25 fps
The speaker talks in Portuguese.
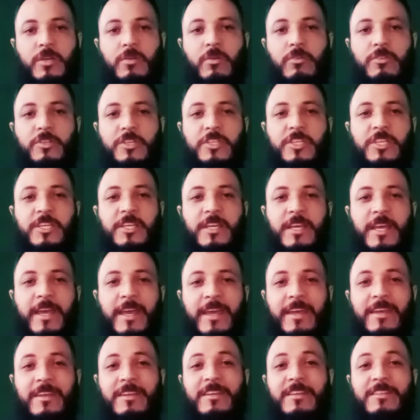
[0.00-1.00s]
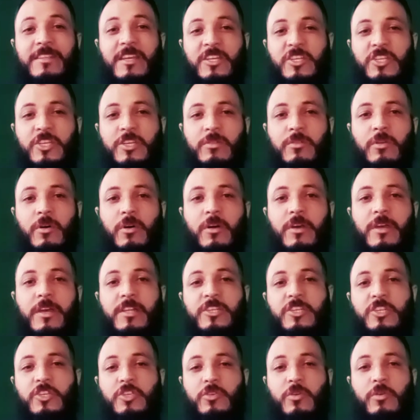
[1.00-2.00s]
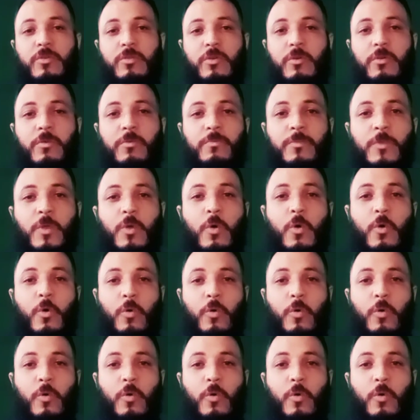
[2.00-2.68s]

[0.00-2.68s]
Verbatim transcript: Chegou de Shirem, de Shiló e de Chorom,